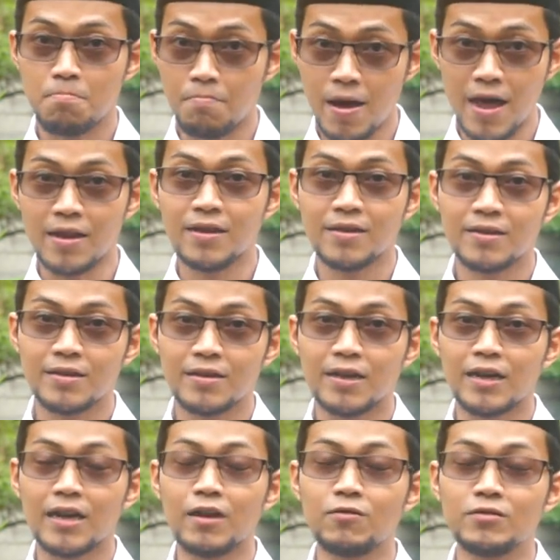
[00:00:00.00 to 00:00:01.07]
mal
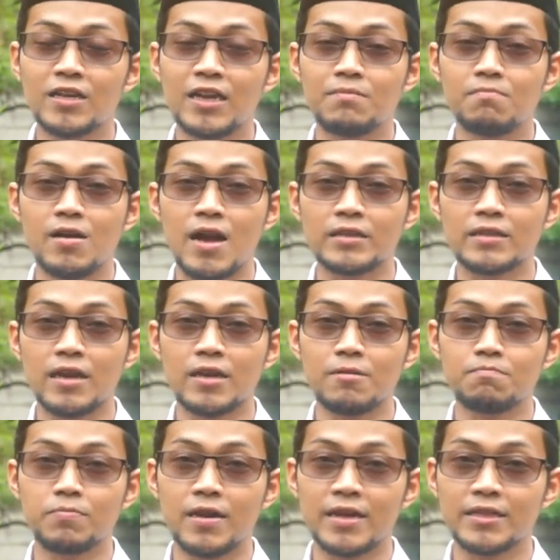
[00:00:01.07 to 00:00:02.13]
kalau dalam bahasa
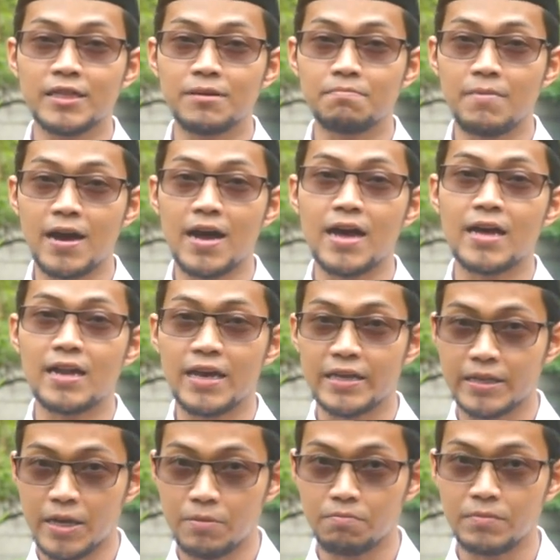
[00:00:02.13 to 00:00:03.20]
Arab berarti
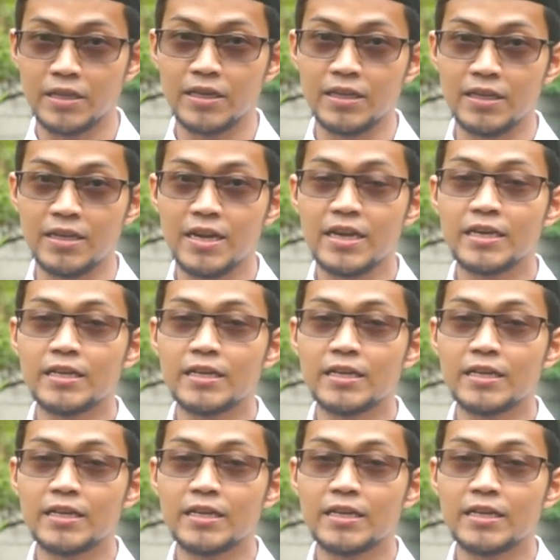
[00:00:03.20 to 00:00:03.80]
malayamil